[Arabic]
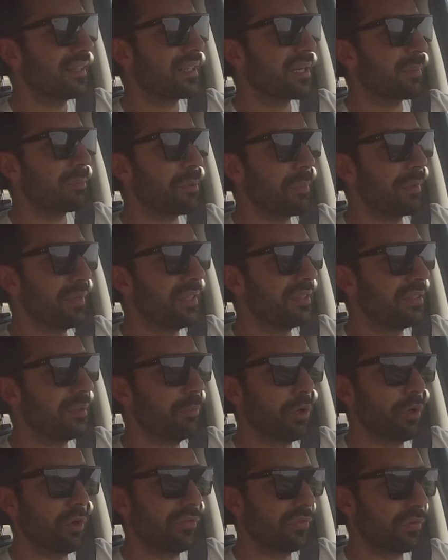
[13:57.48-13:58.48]
الكابابيلتي
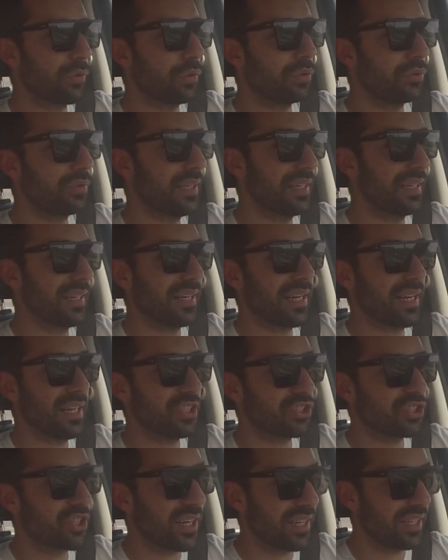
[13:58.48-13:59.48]
بالاوف رود انا رح
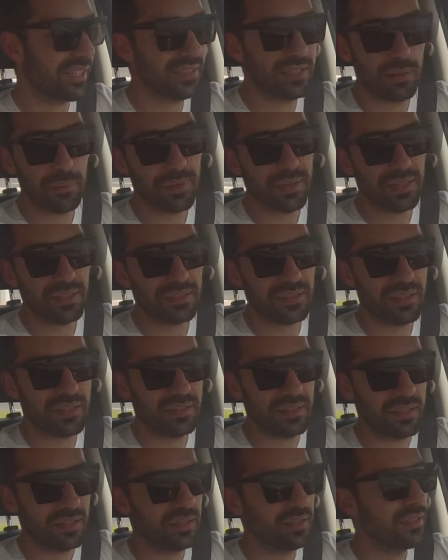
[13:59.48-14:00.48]
ارجع اخذها مره
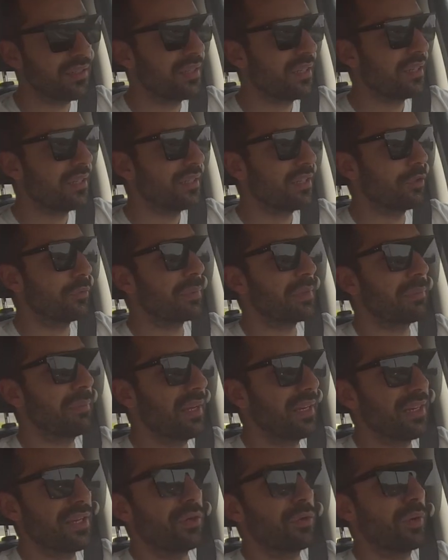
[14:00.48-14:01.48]
ثانيه لانه مثل ما
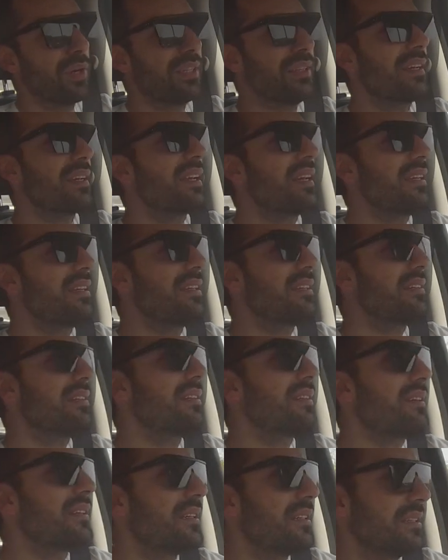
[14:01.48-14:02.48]
قلنا انه هيدي كانت
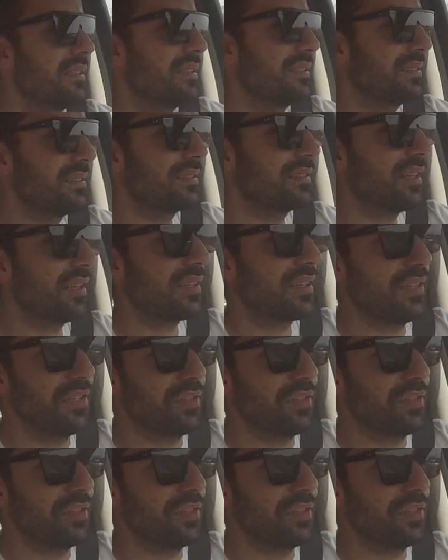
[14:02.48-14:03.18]
اتس لايك